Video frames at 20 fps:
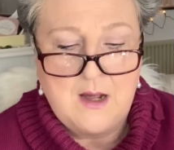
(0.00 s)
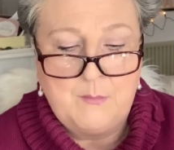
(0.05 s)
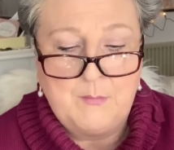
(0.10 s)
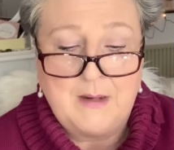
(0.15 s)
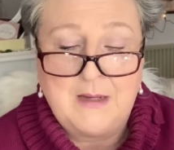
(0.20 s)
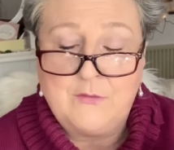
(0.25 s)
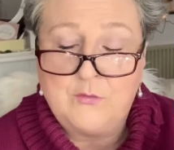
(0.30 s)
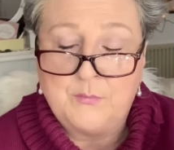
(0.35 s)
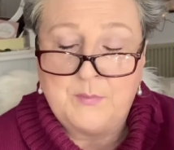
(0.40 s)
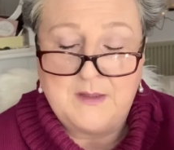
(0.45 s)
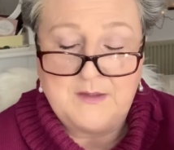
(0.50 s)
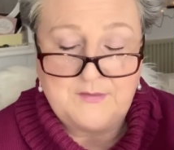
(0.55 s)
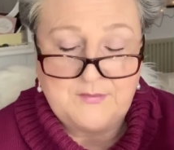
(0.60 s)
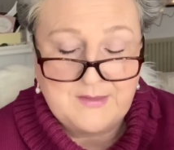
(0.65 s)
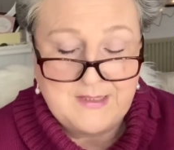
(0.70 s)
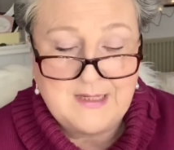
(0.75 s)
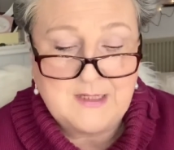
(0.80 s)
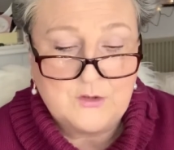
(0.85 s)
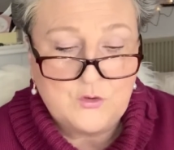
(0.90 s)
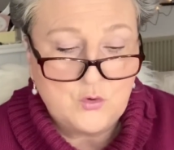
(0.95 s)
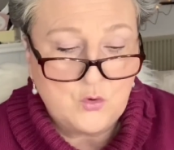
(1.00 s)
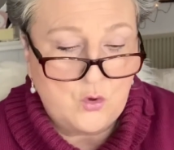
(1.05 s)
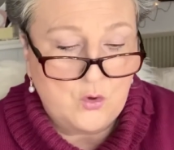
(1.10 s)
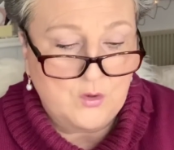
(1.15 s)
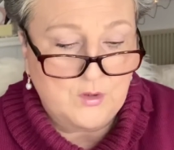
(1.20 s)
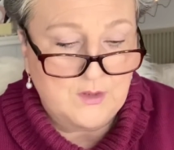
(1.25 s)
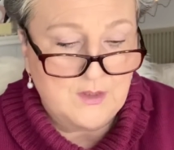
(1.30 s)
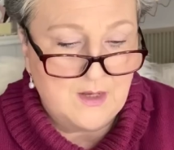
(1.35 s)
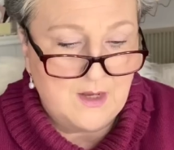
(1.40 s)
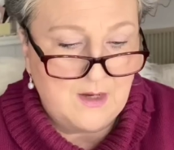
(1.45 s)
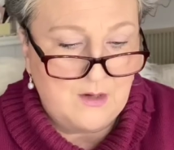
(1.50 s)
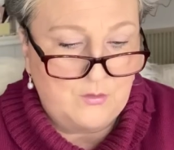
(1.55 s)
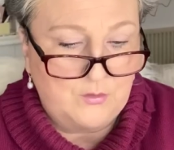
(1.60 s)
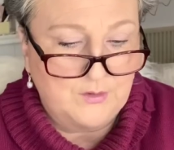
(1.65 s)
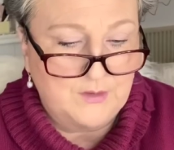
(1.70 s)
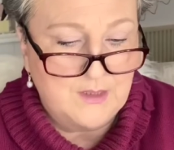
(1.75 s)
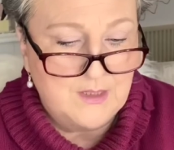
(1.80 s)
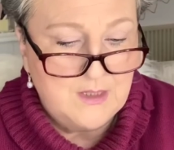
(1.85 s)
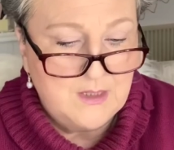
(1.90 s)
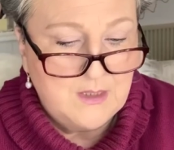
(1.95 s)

also bei sehr trockener Haut.